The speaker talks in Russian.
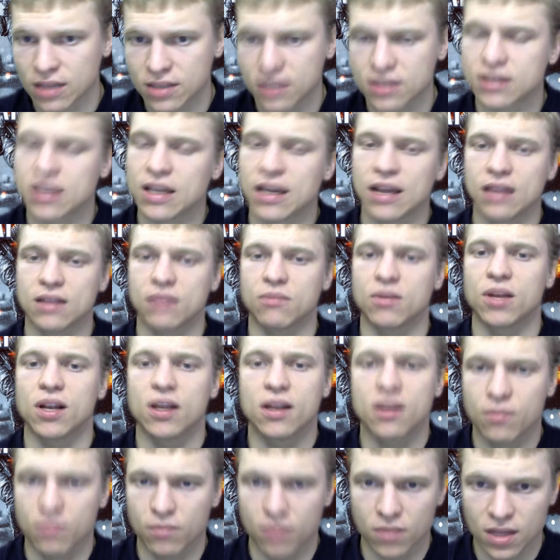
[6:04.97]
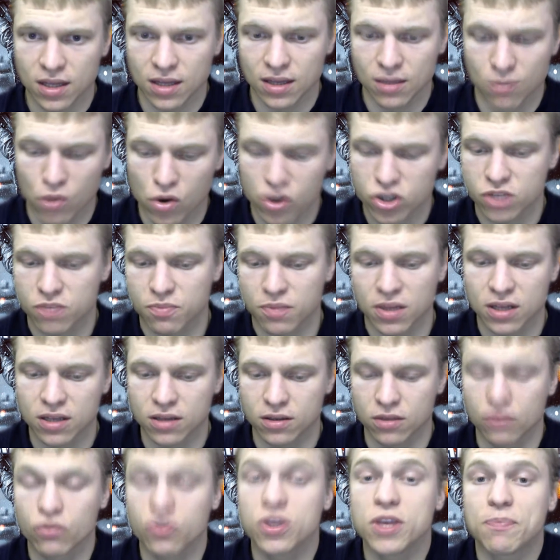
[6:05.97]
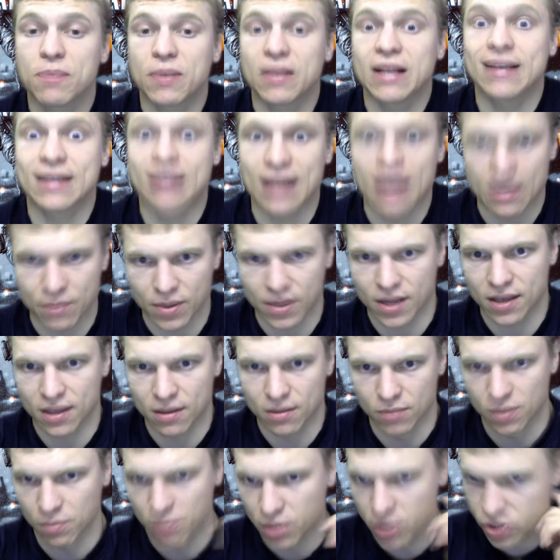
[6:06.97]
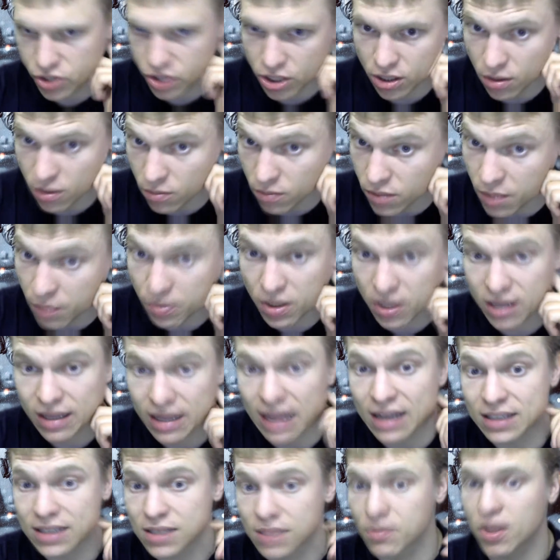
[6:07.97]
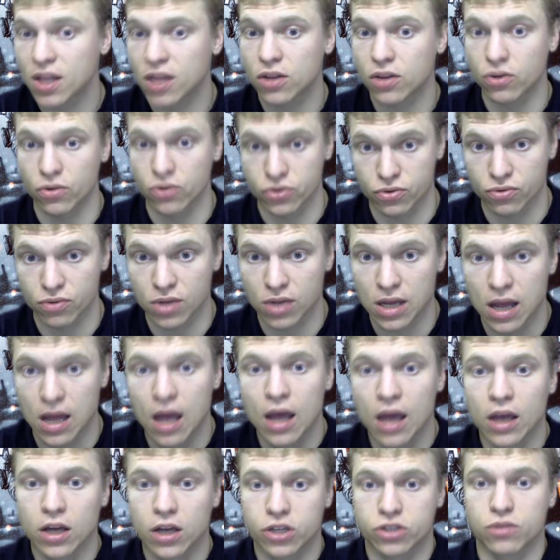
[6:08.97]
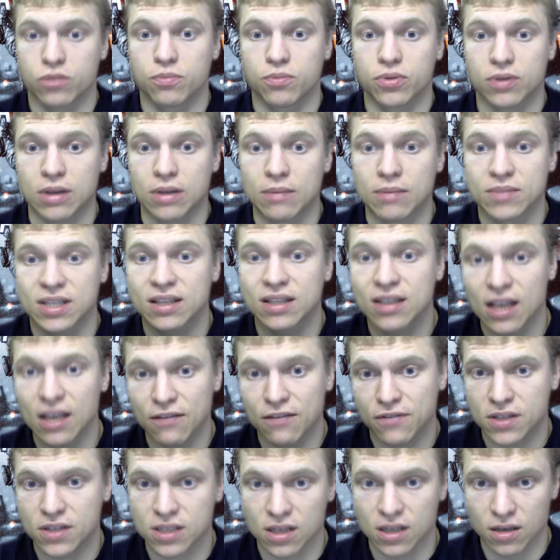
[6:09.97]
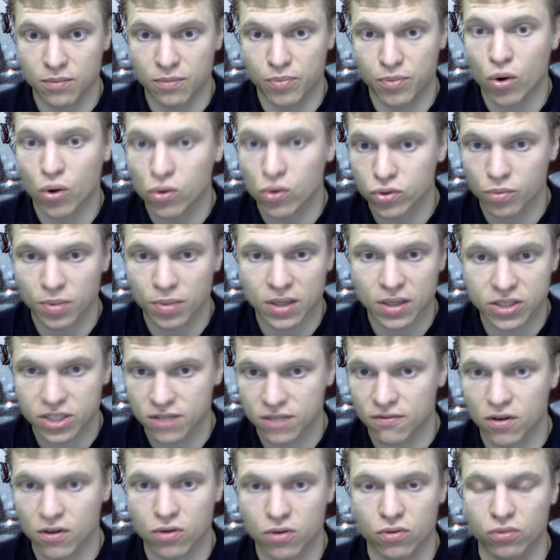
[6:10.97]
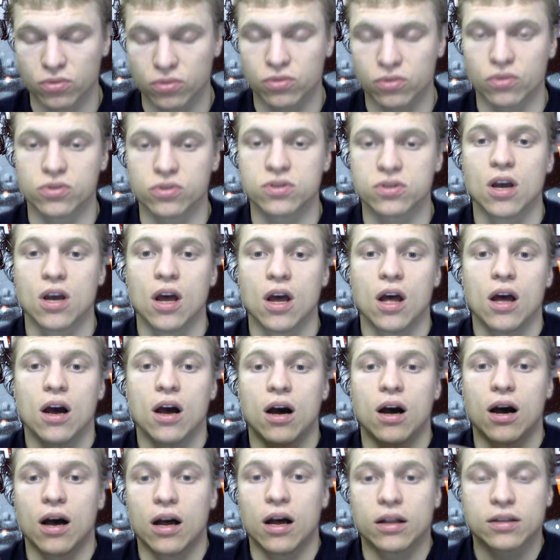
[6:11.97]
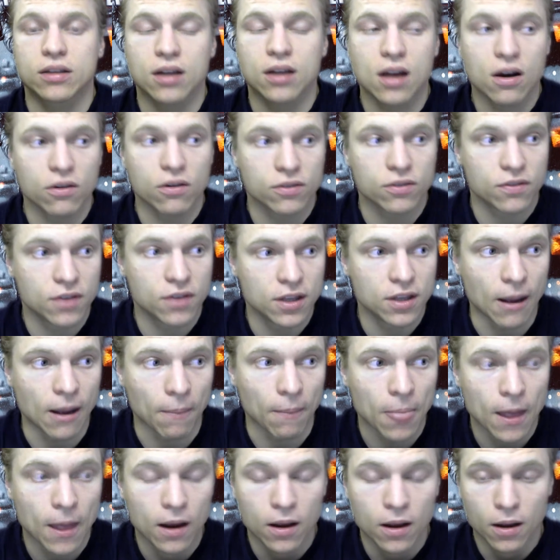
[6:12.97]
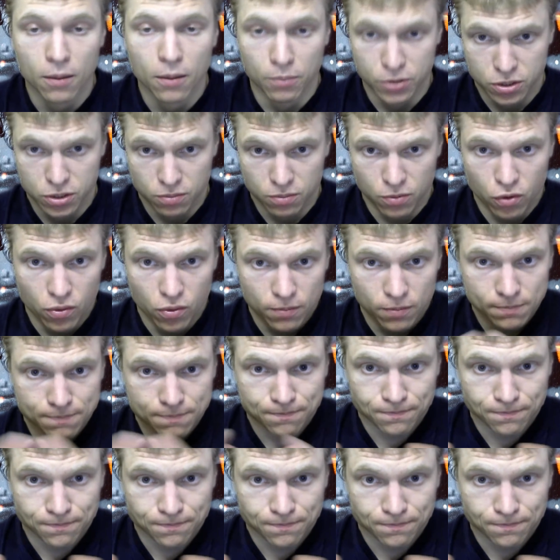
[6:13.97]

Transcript: где-то рядом или не, не может подлетать, ну не подлетает по каким-то причинам, не подлетает тебе на точку, да, чтобы там задефить или пехоту положить вокруг, то есть а, такая вот фигня. Почему